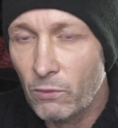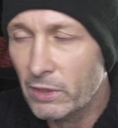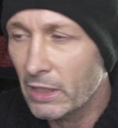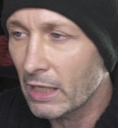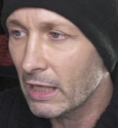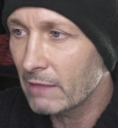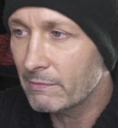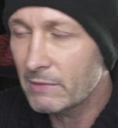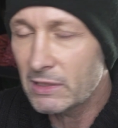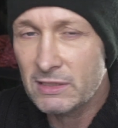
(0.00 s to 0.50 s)
On a
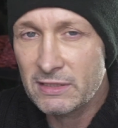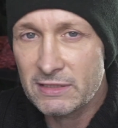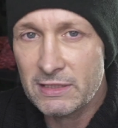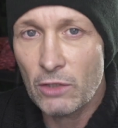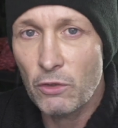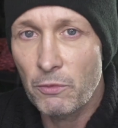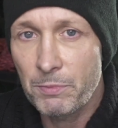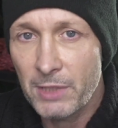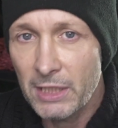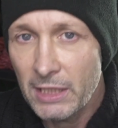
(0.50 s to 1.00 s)
ramené une
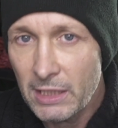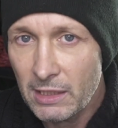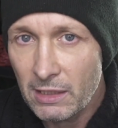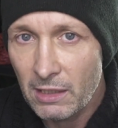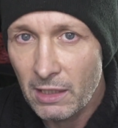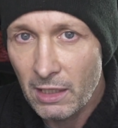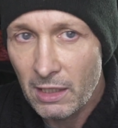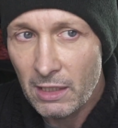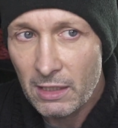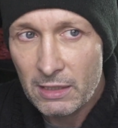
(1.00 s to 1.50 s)
saloperie
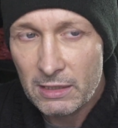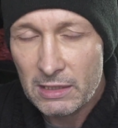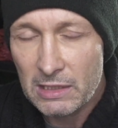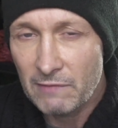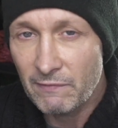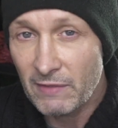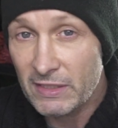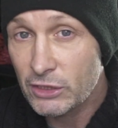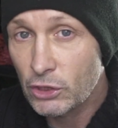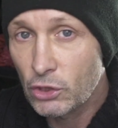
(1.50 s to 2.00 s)
qui
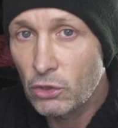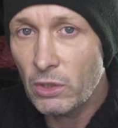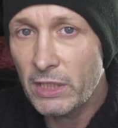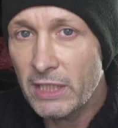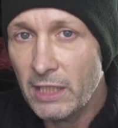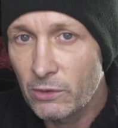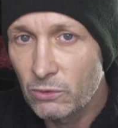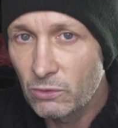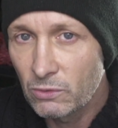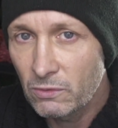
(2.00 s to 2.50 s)
va se coller
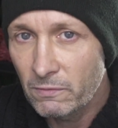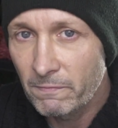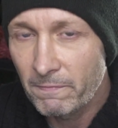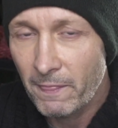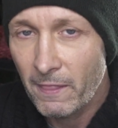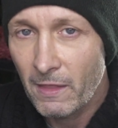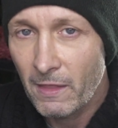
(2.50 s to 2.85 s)
à nous